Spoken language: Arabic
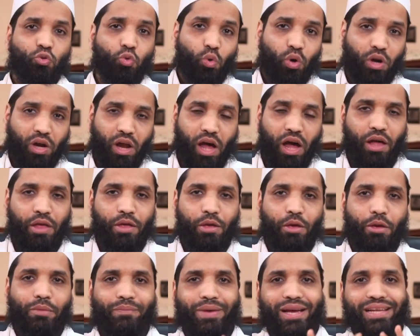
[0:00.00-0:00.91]
ضرا
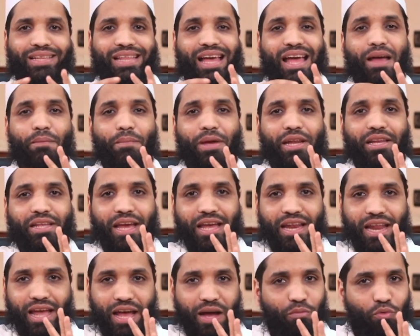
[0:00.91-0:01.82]
ما دام
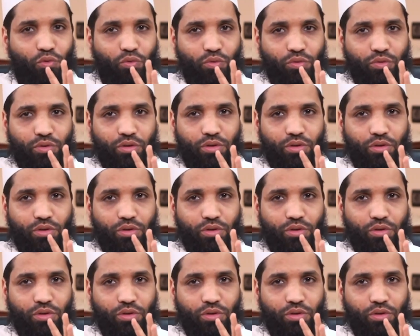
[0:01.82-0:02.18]
الكلام